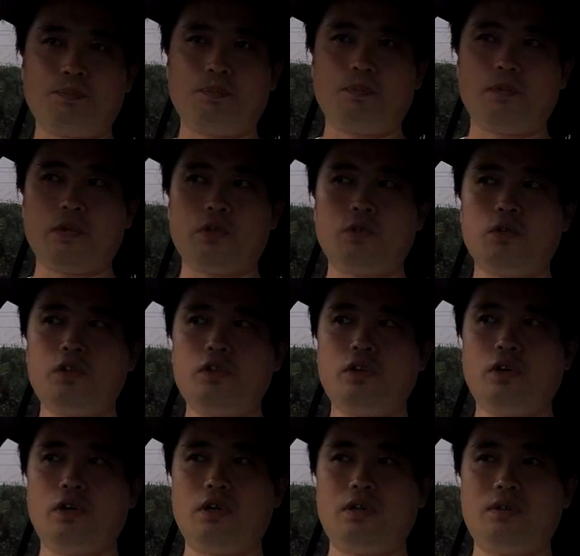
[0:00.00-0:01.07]
まあそういう
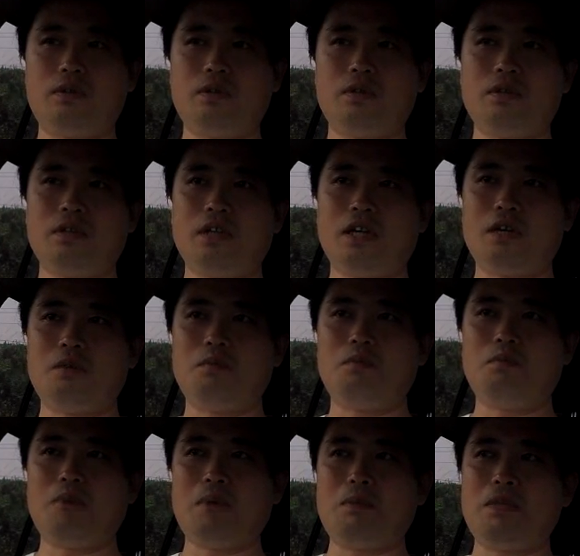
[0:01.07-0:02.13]
のを、あの、
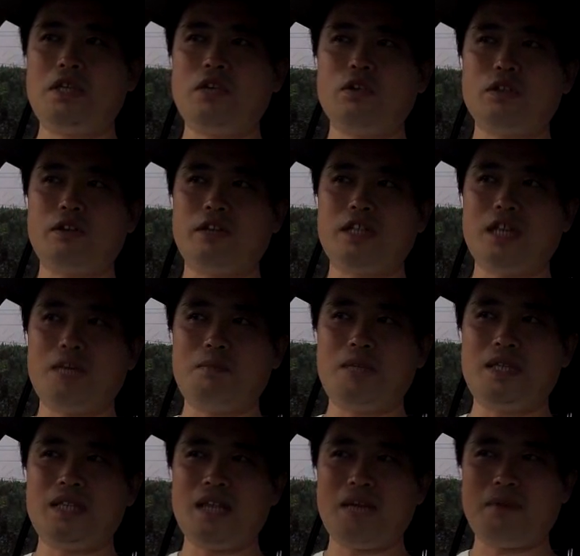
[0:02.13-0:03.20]
まあ見せろって言われたら見
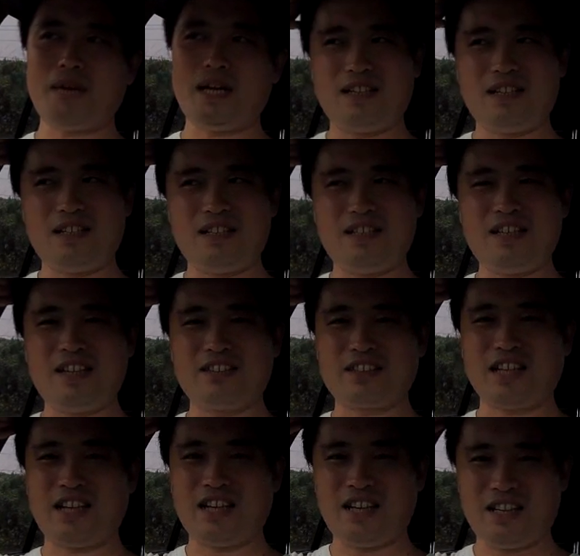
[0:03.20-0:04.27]
せればいいです
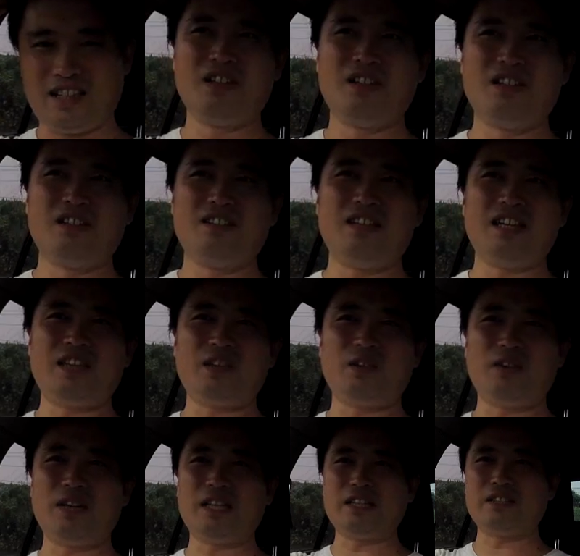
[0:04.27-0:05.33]
からね。ネット
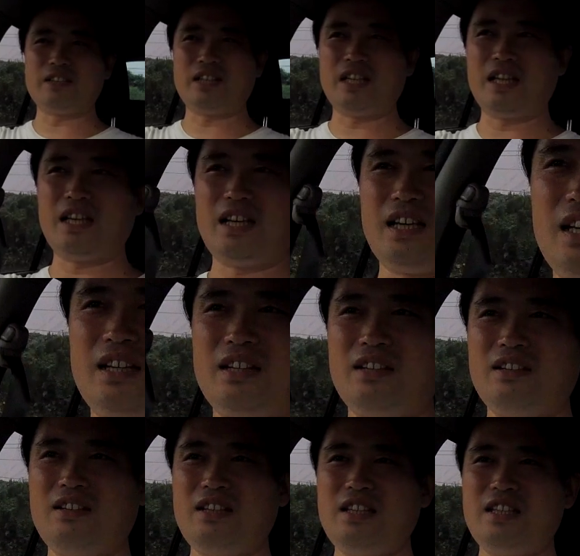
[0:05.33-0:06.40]
のネタとかで、
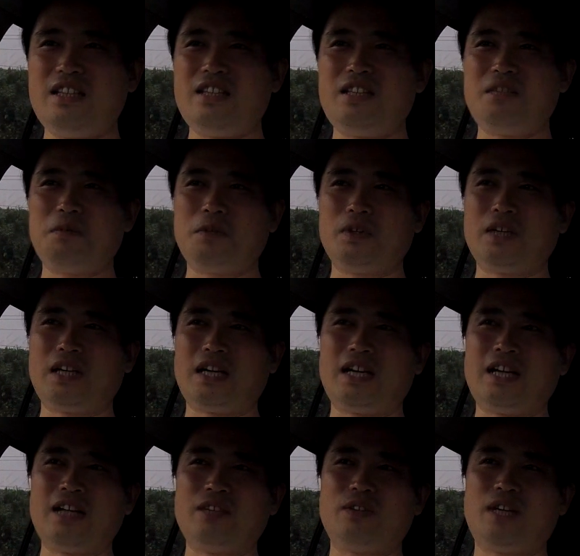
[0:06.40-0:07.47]
任意質問だから
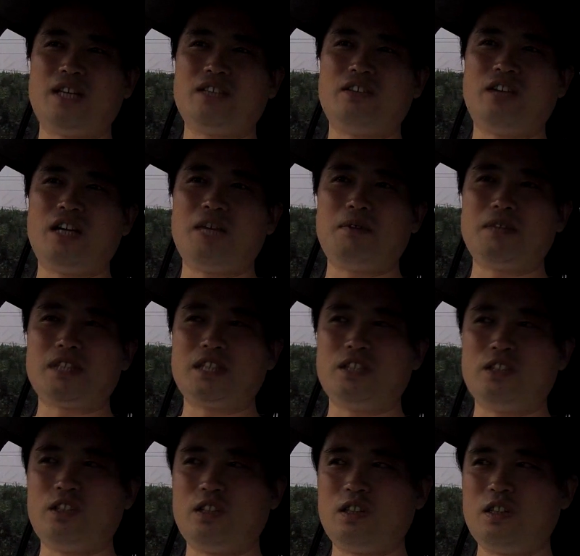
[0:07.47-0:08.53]
なんとかっていうのありますけ
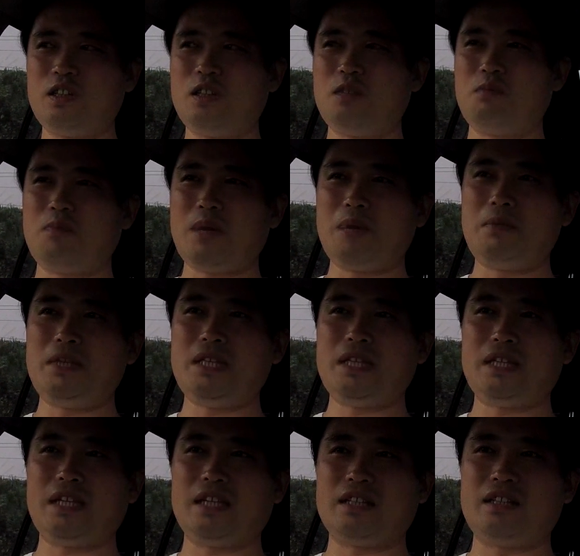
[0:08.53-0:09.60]
ど、まあ見せ
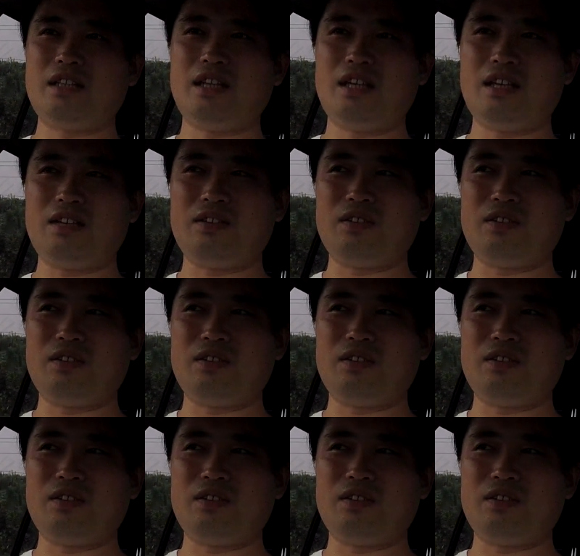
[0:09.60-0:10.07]
ちゃって、それ